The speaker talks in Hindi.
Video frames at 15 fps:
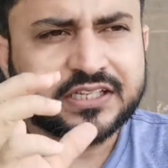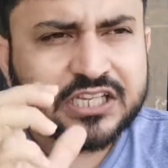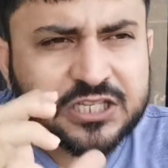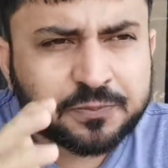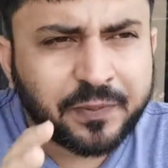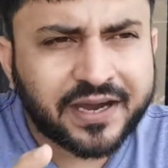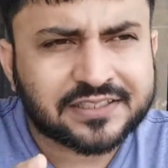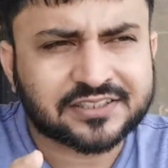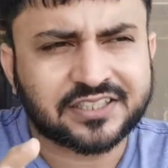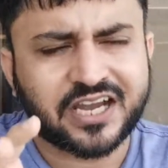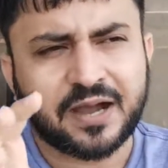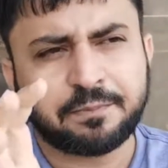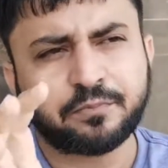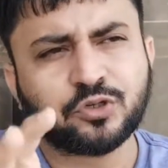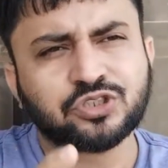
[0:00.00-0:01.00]
इस बात की
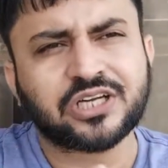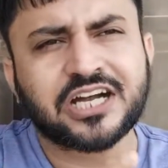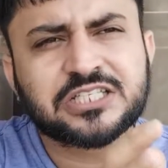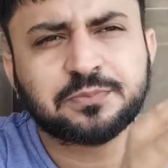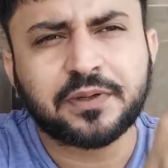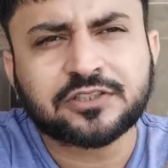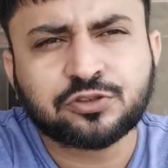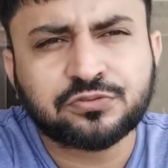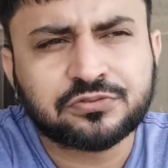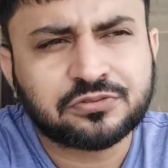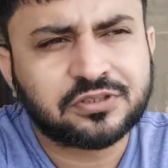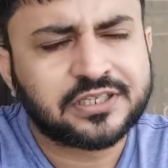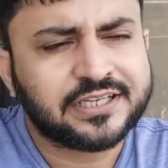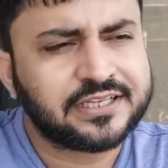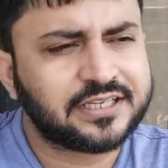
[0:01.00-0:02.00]
आप मोहताज मत हूँ
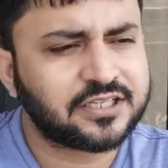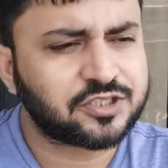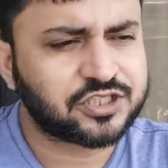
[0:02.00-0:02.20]
कि